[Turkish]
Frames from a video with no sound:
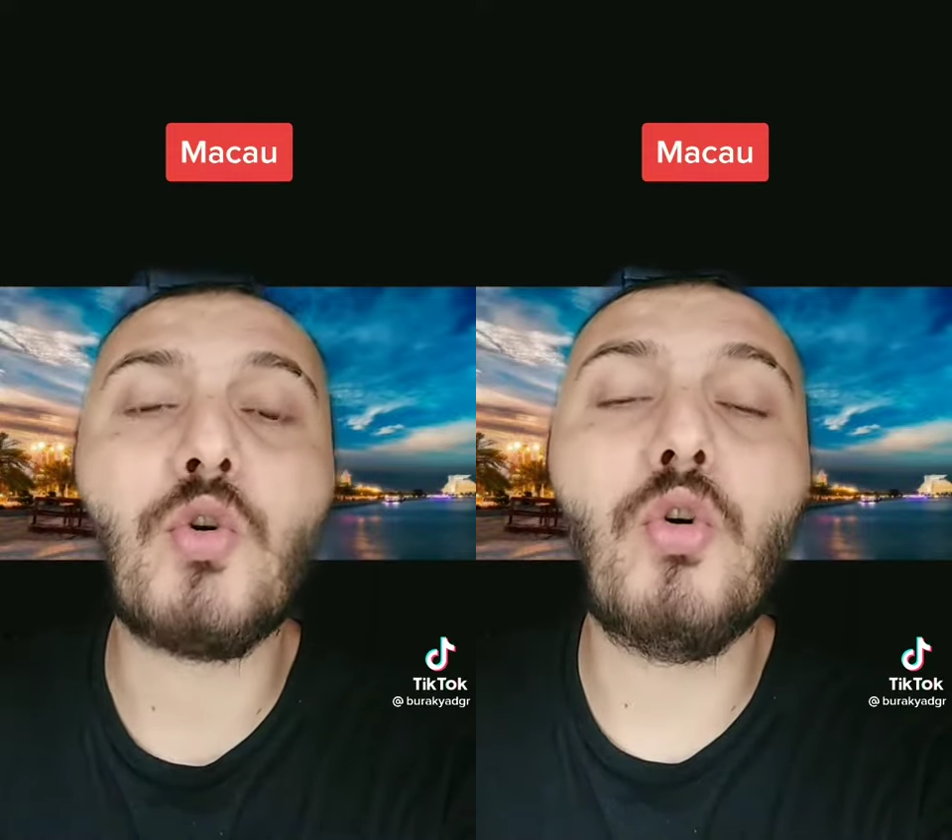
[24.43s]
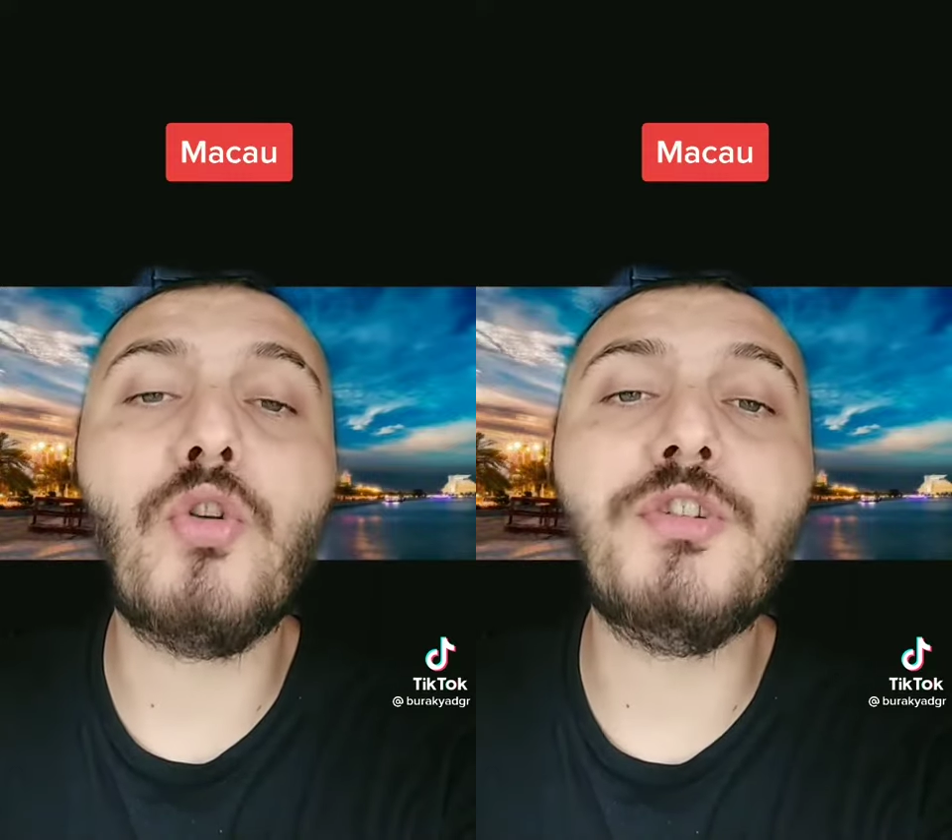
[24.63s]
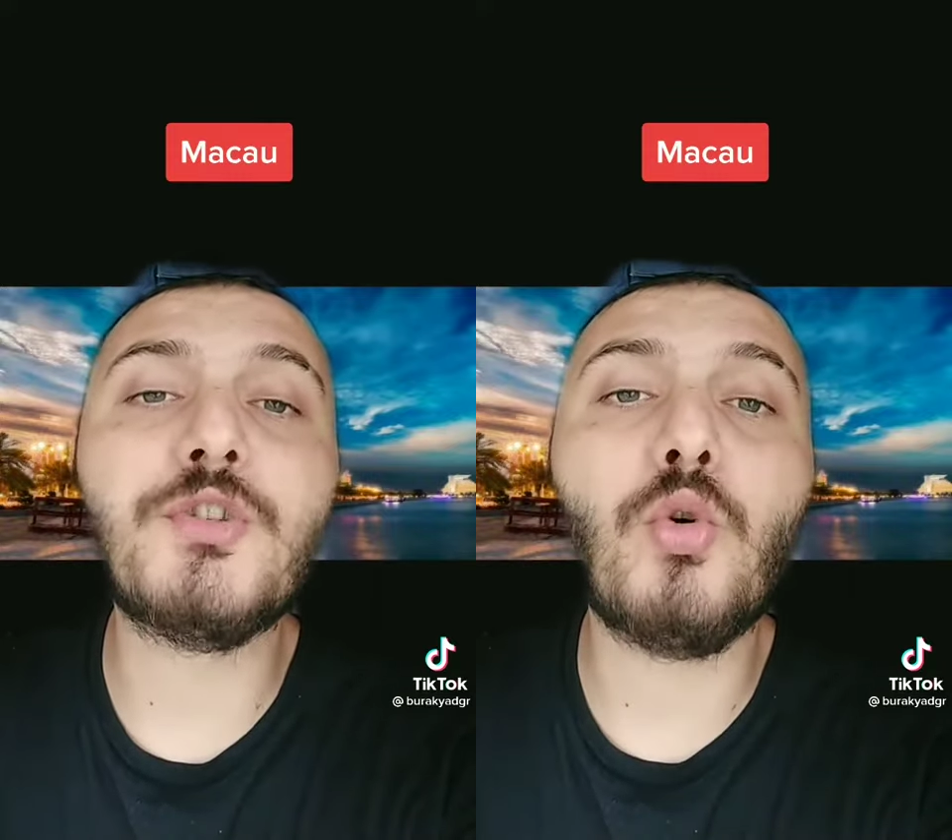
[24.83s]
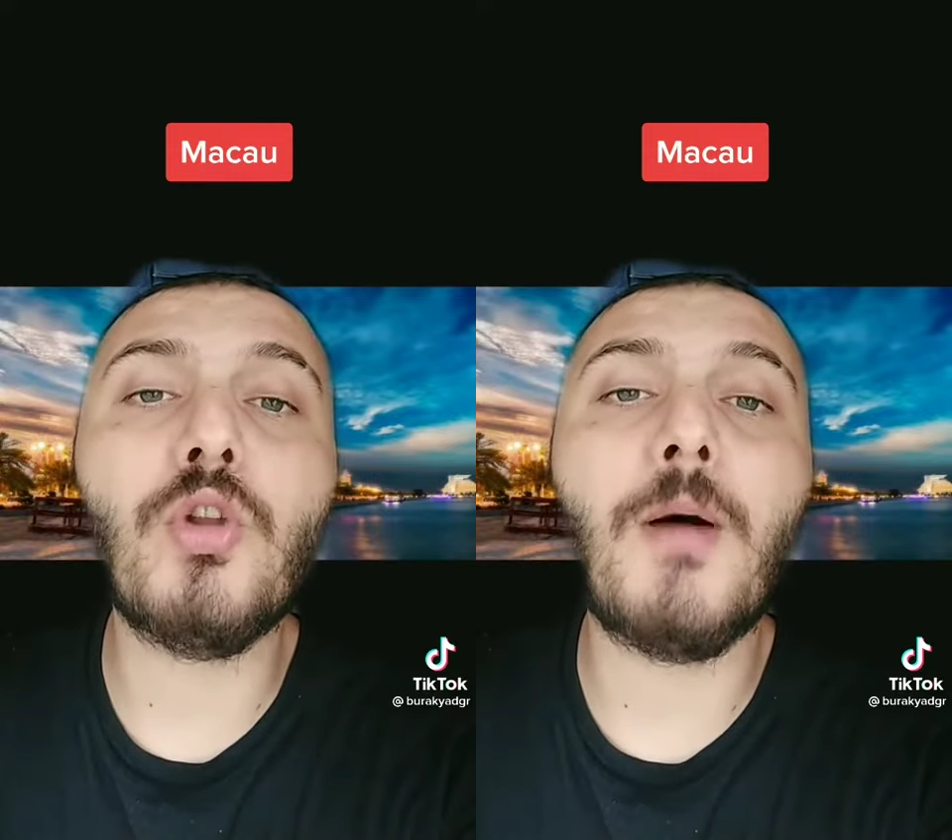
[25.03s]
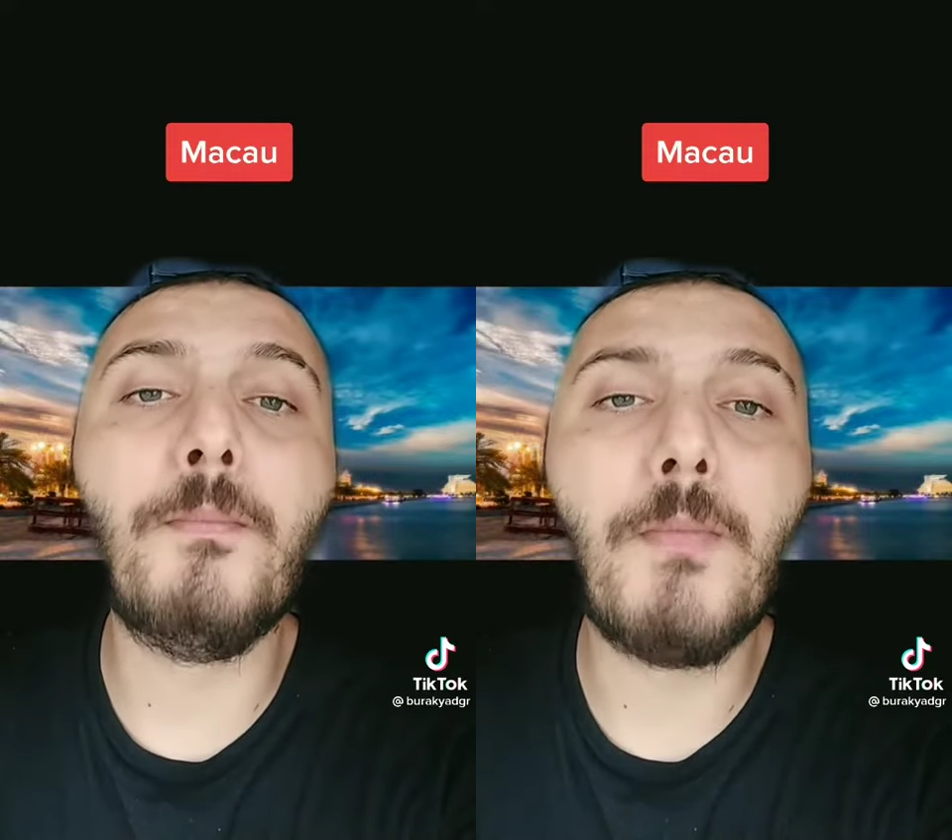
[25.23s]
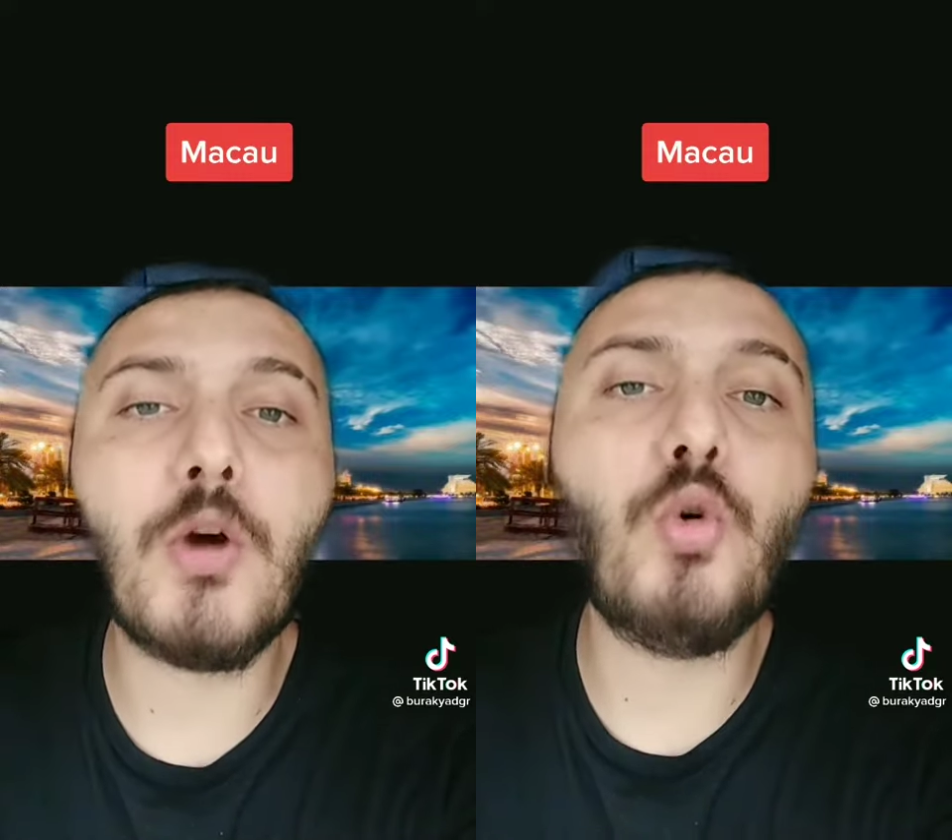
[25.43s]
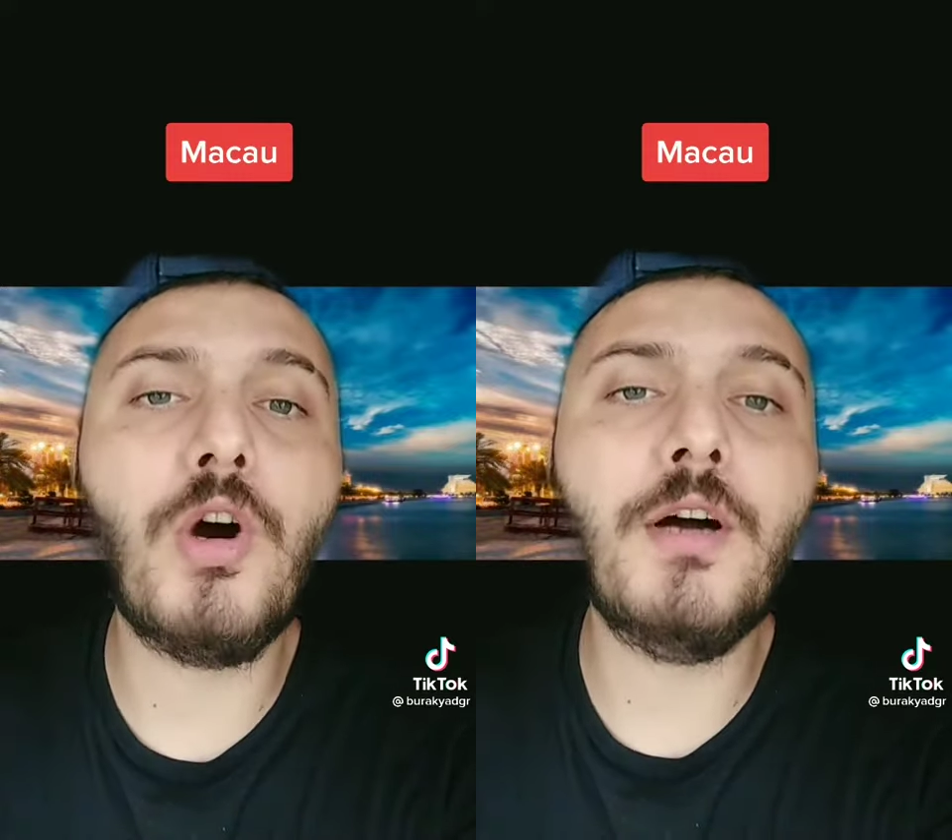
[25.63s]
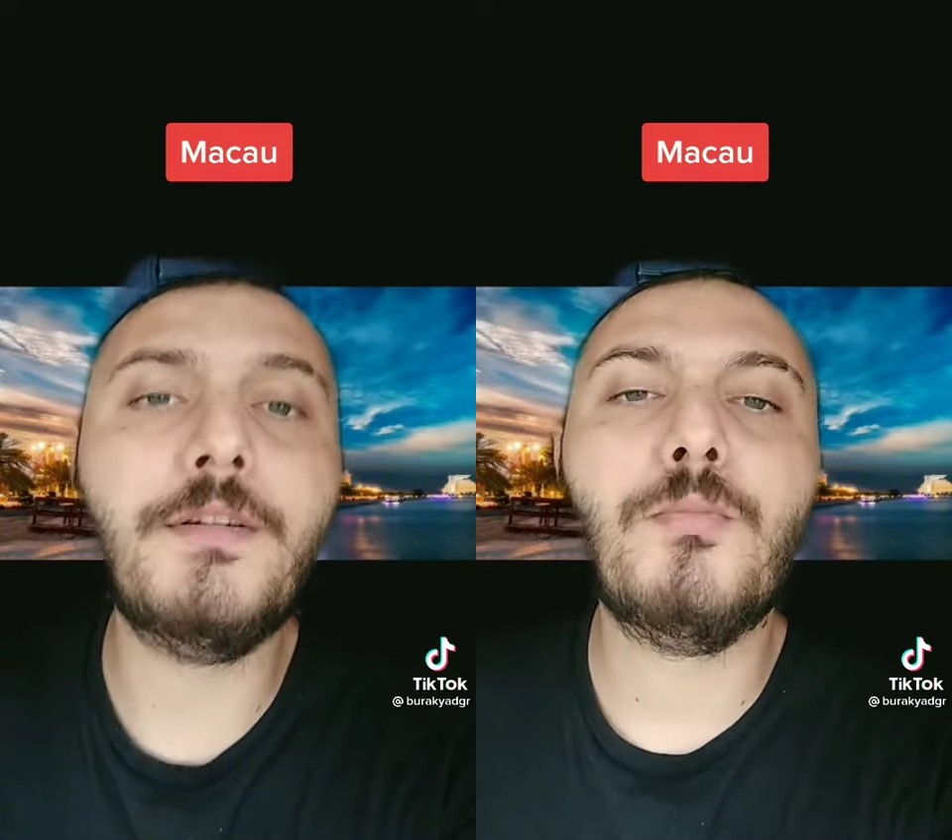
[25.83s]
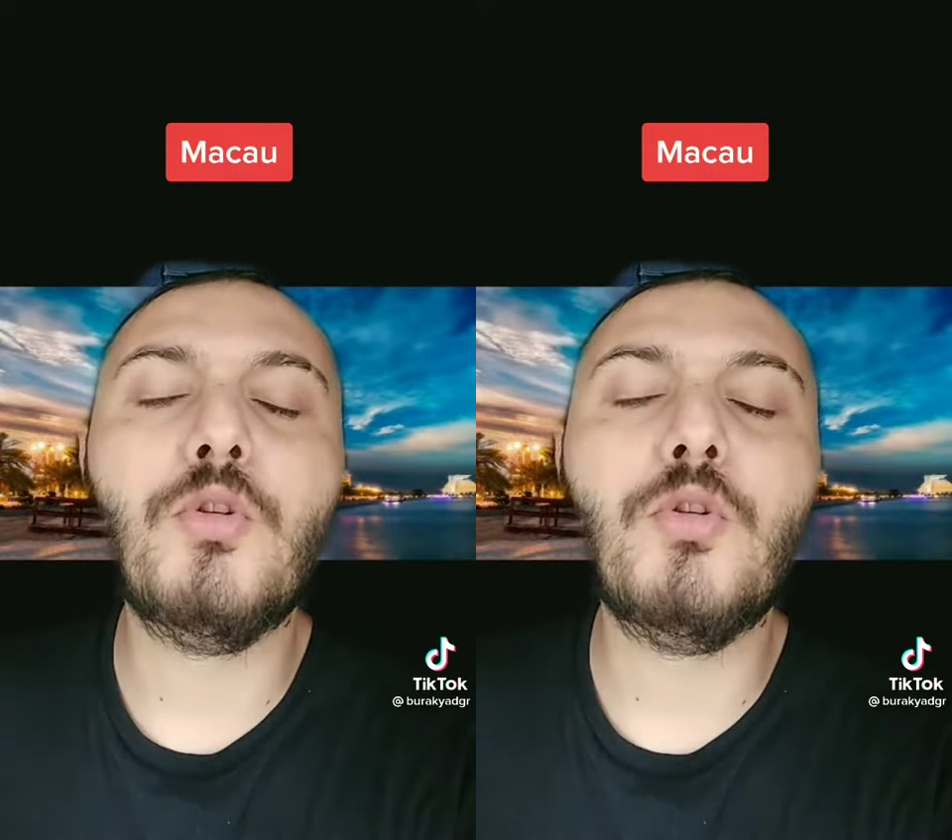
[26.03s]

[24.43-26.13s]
kolonisi olan Makua